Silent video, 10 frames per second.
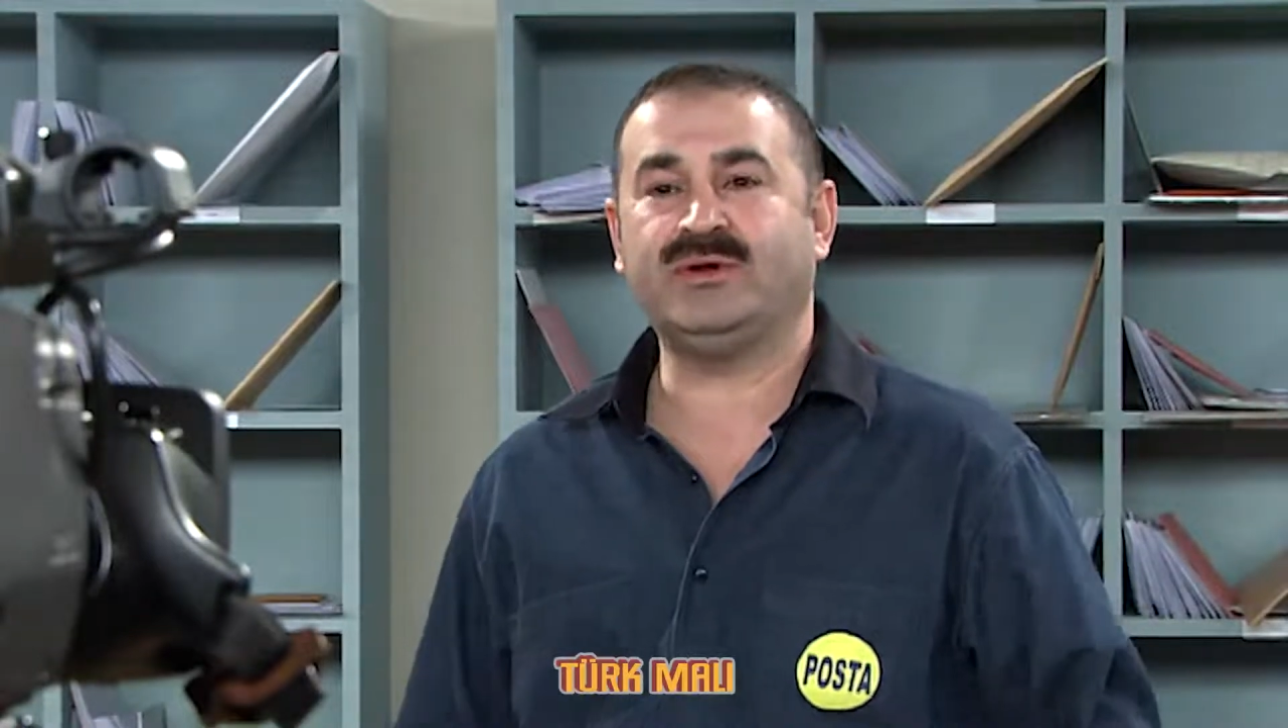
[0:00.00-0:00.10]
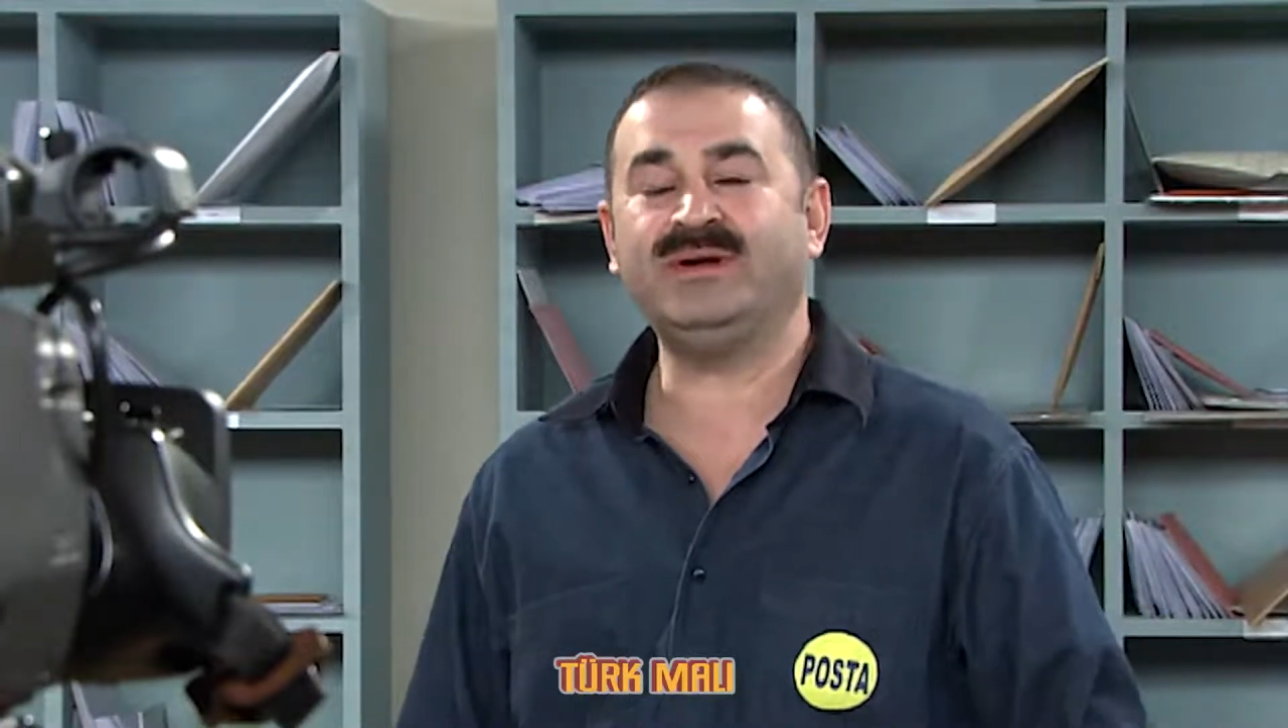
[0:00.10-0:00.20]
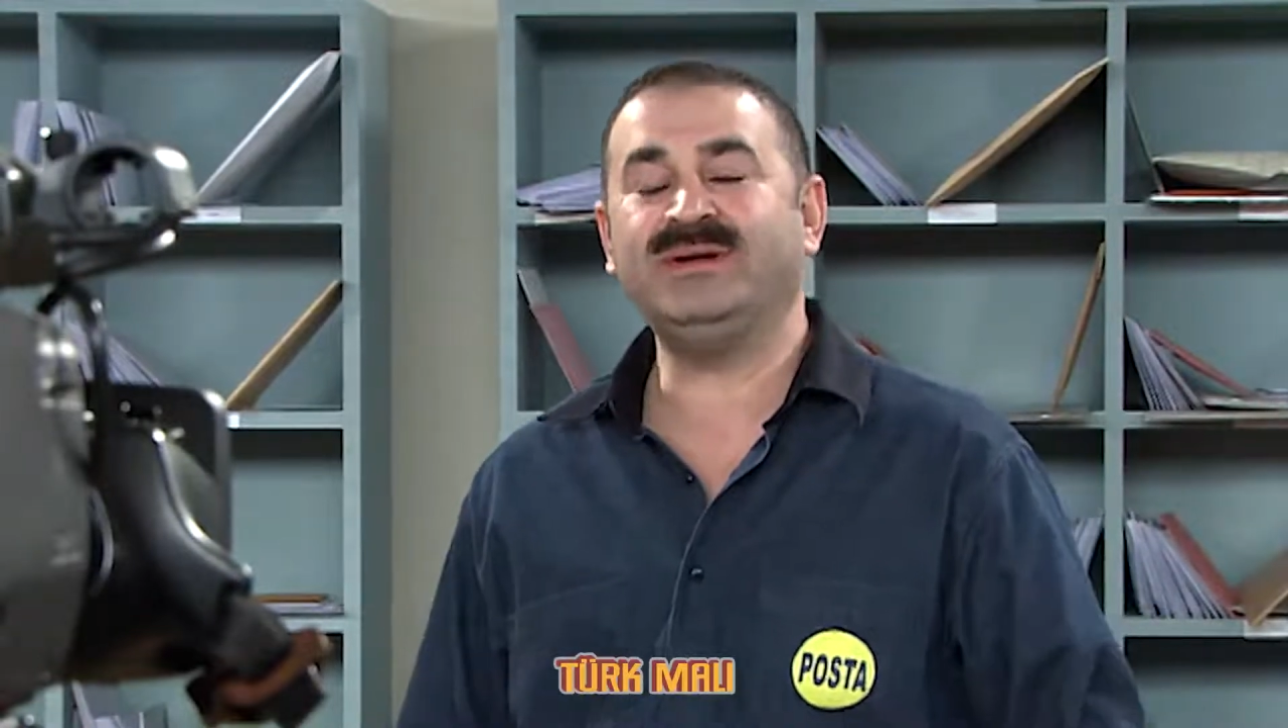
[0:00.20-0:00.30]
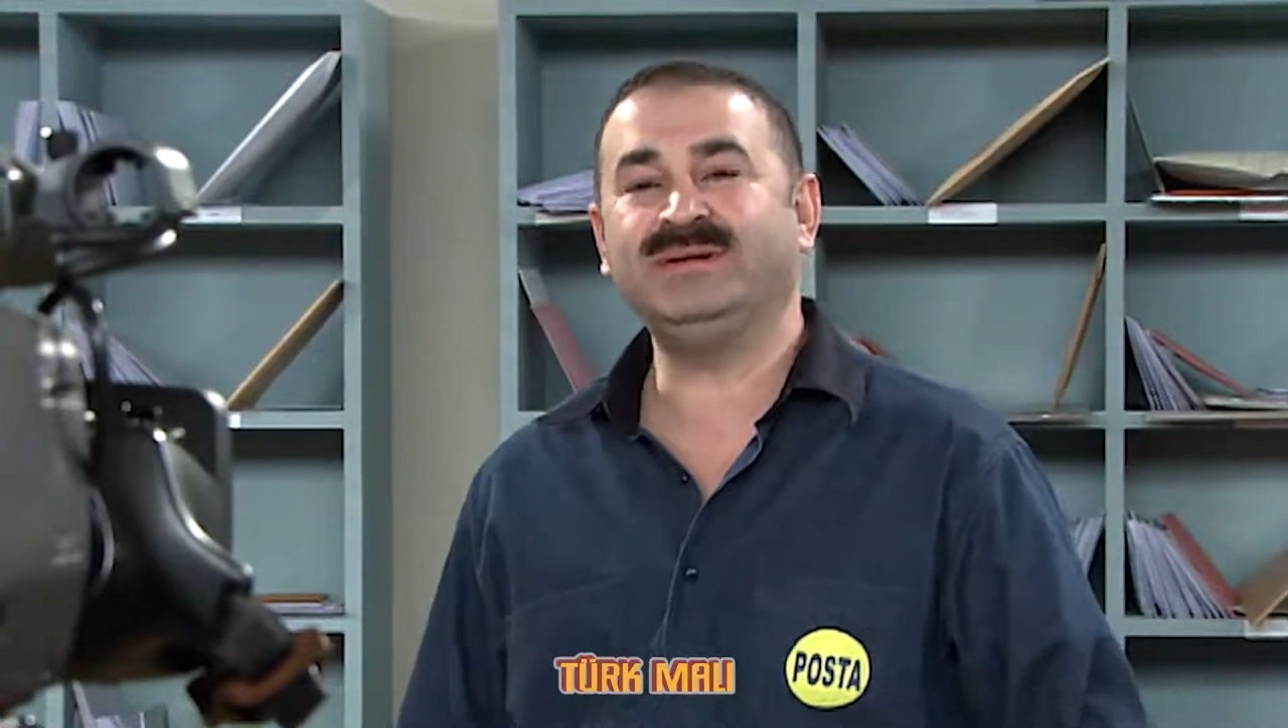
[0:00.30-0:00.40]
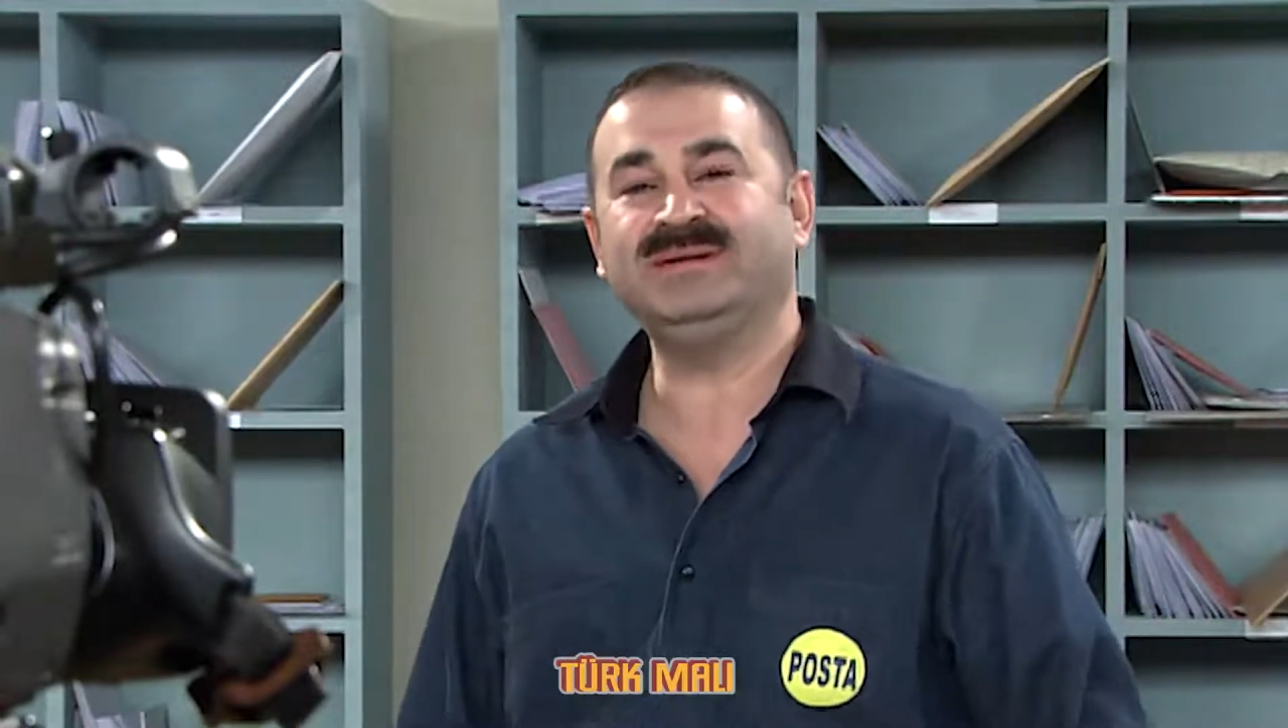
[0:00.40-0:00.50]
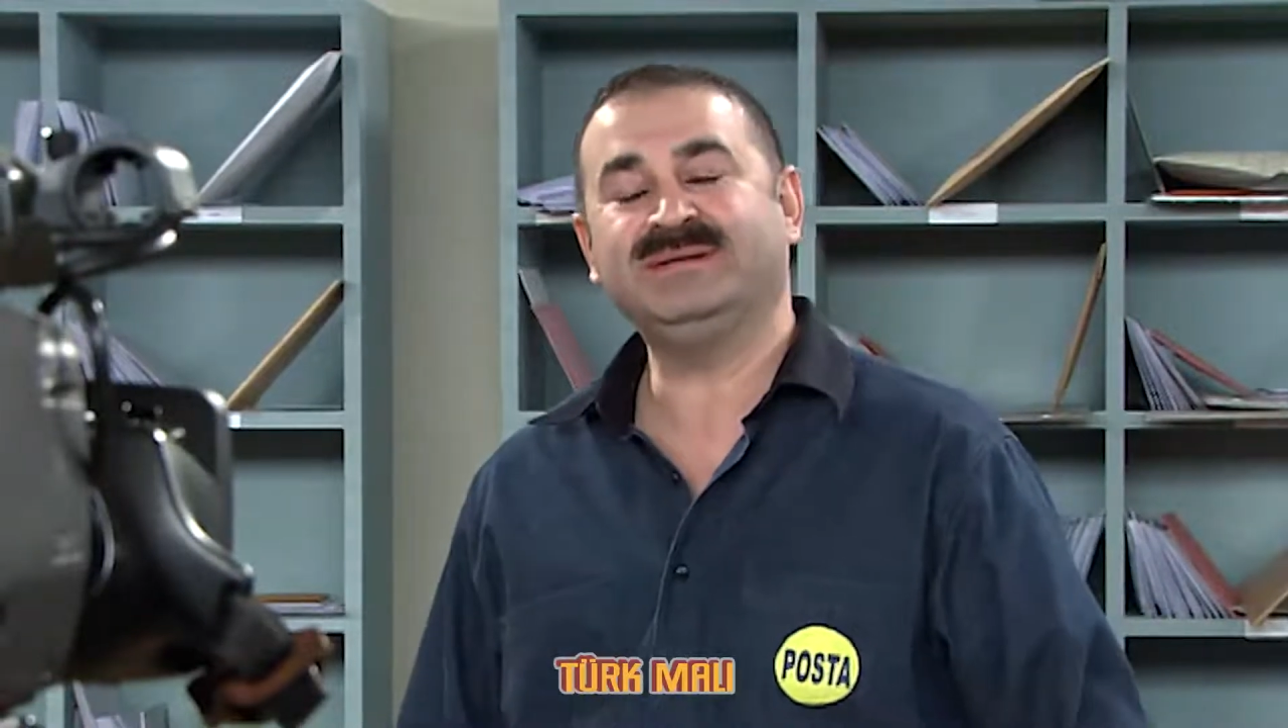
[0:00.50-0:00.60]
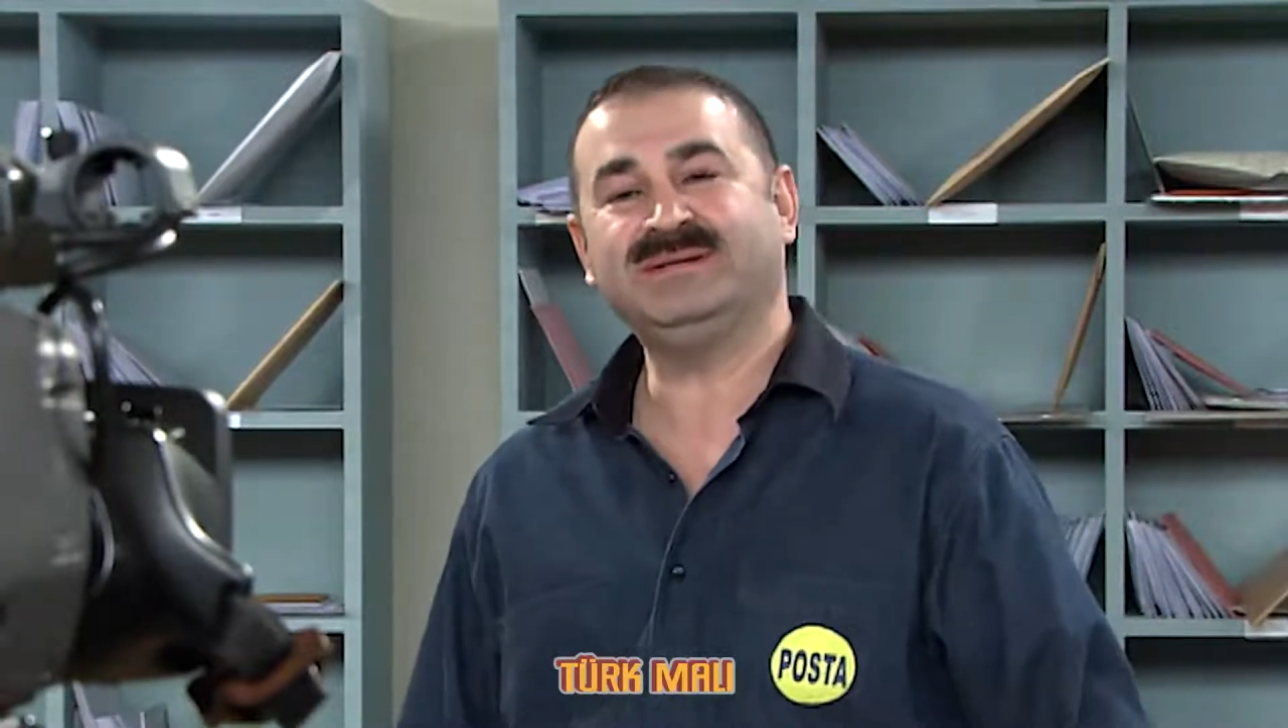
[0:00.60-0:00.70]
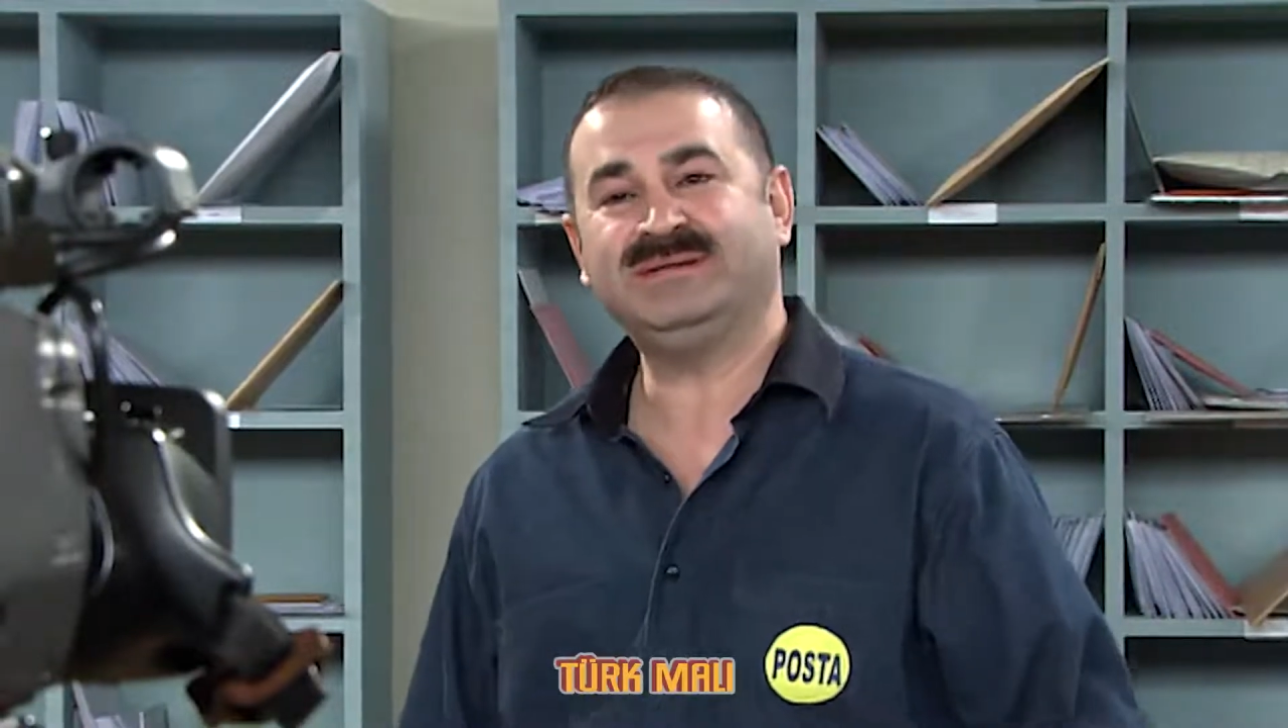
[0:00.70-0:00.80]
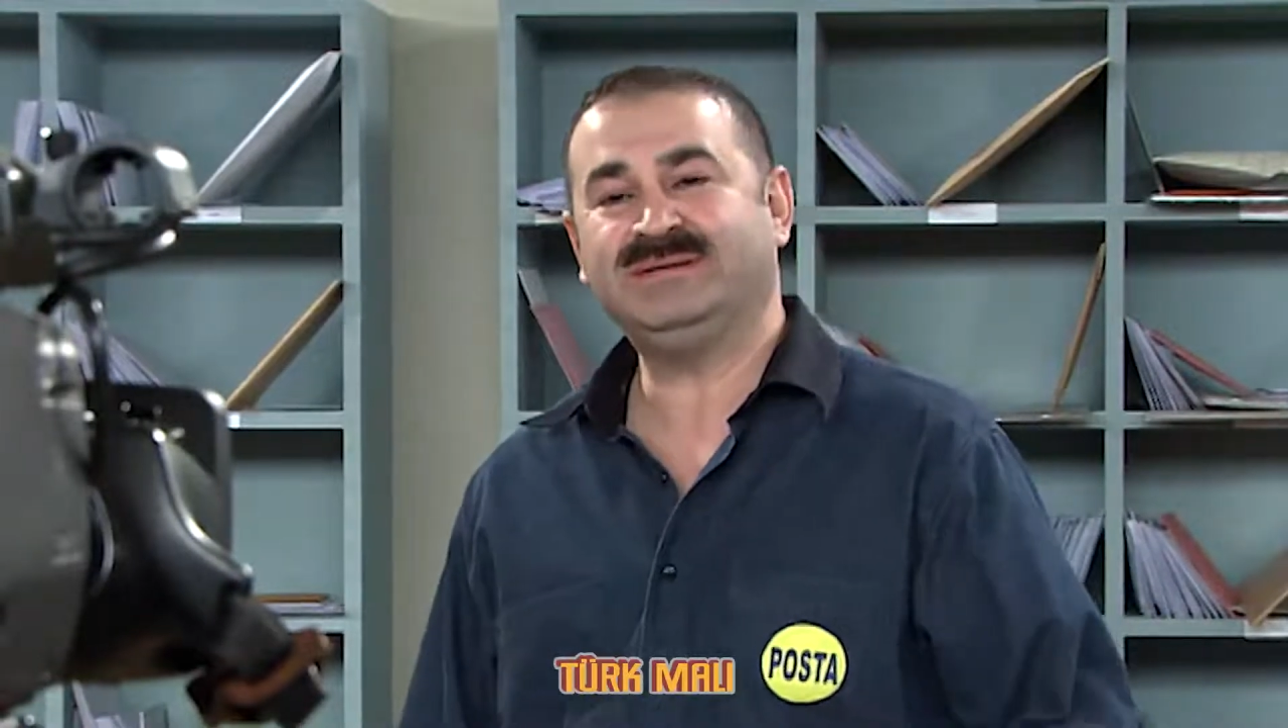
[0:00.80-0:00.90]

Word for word: Erman Bey, Erman